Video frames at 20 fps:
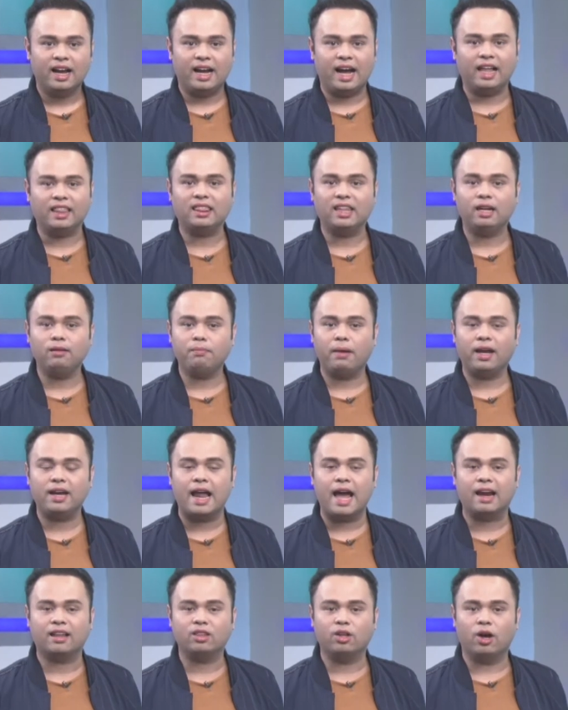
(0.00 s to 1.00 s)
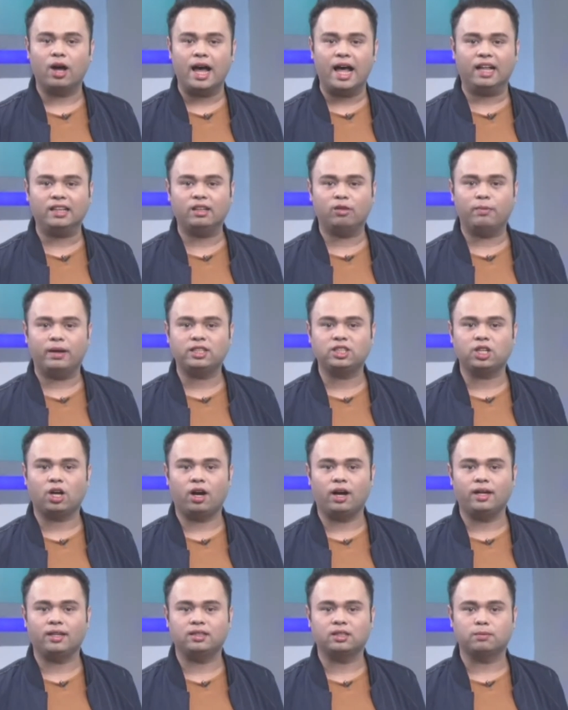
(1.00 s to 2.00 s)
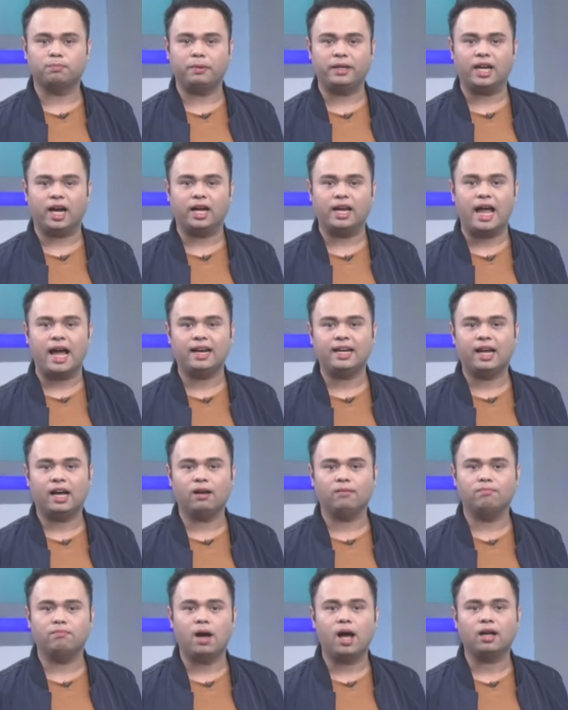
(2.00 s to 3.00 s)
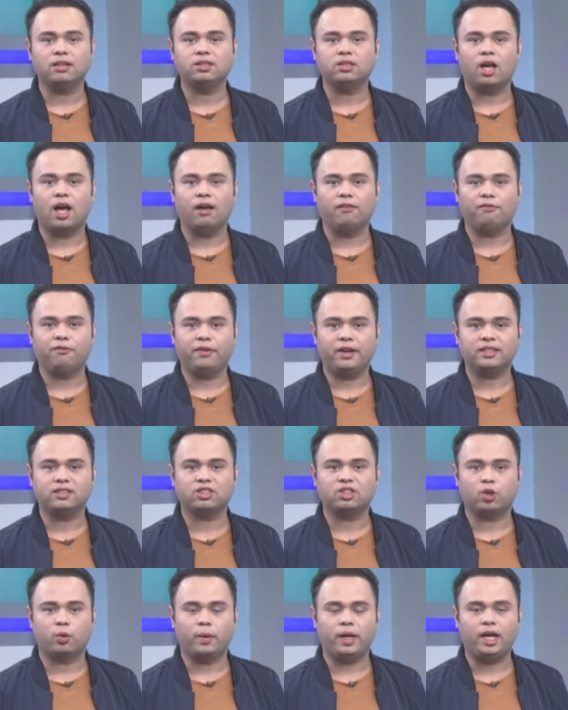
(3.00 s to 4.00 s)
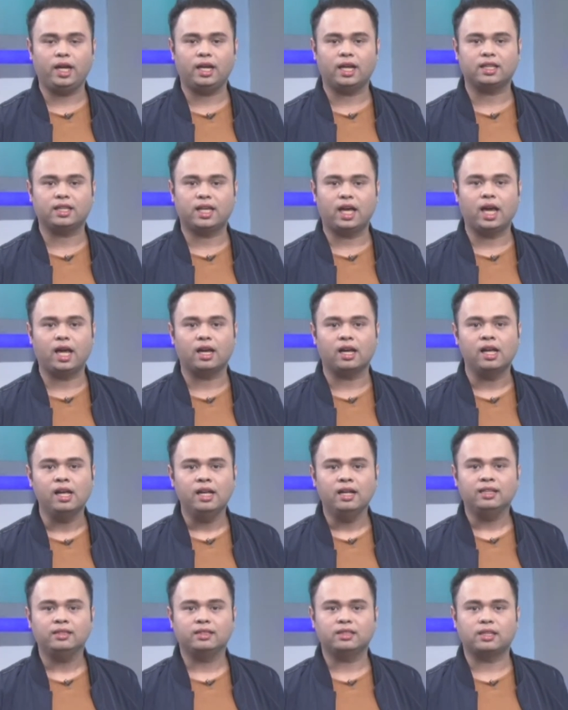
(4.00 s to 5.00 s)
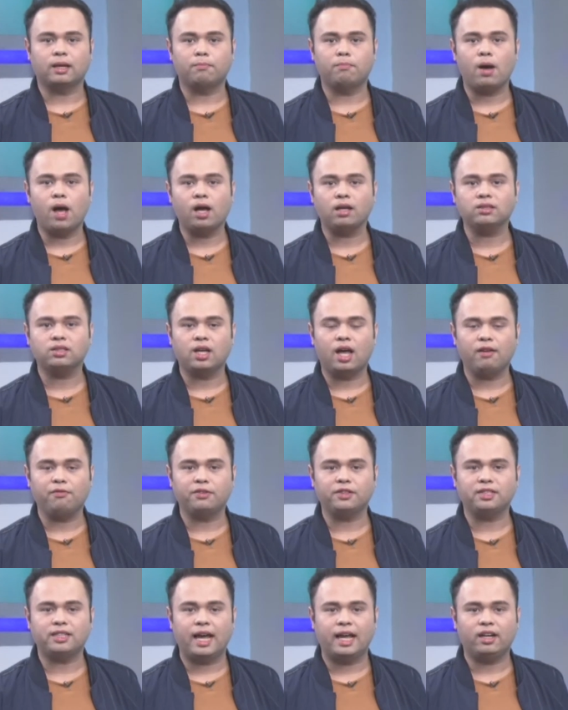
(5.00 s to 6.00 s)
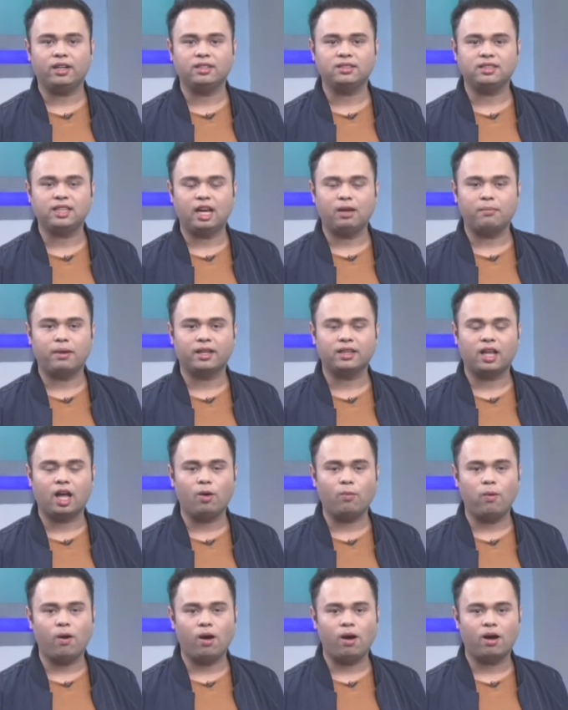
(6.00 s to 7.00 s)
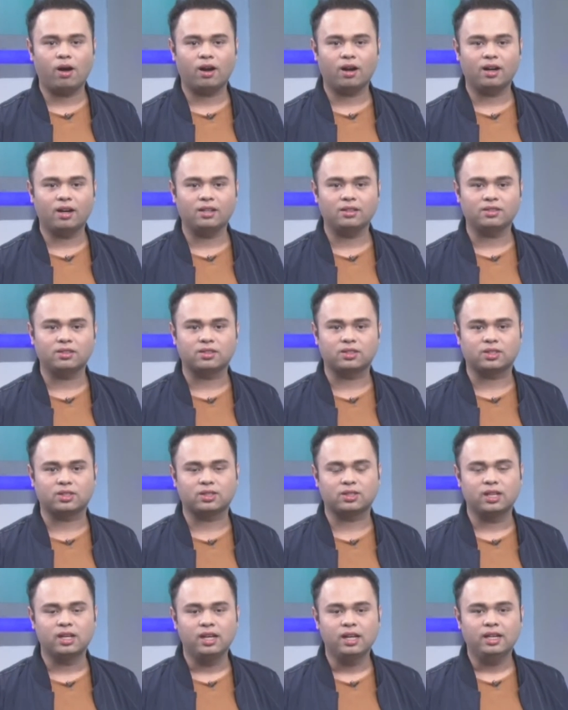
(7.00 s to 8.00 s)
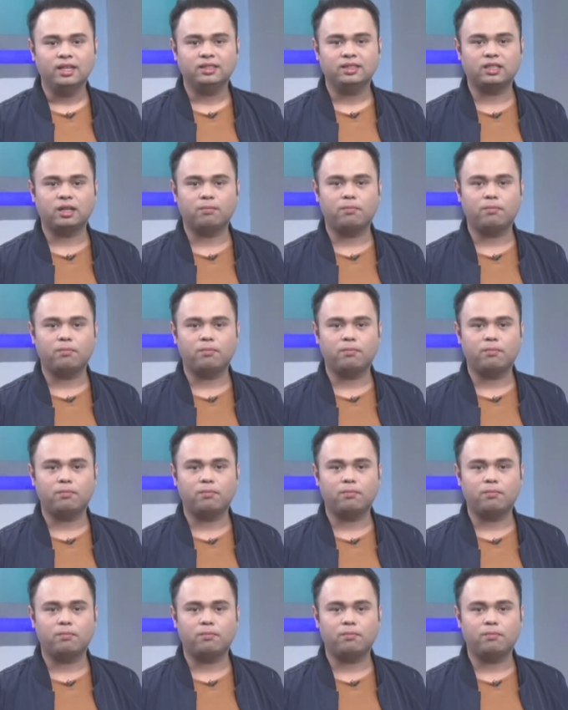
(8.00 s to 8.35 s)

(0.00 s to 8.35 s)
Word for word: Kathleen Bernardo, Alden Richards, pinangalan ng Box Office Queen at King sa Box Office Entertainment Awards. Sa